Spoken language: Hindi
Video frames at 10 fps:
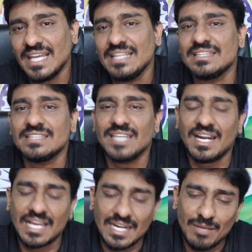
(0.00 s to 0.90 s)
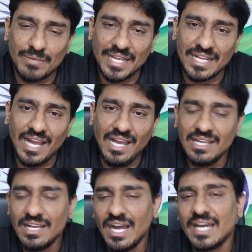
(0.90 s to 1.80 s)
साल इंतज़ार करना पड़ेगा
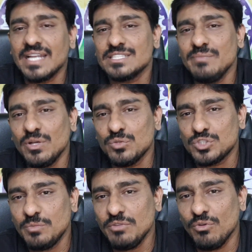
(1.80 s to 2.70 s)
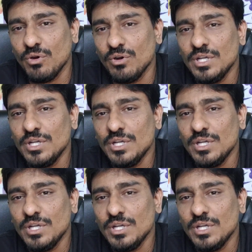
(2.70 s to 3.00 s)
अगर इसमें कुछ भी वो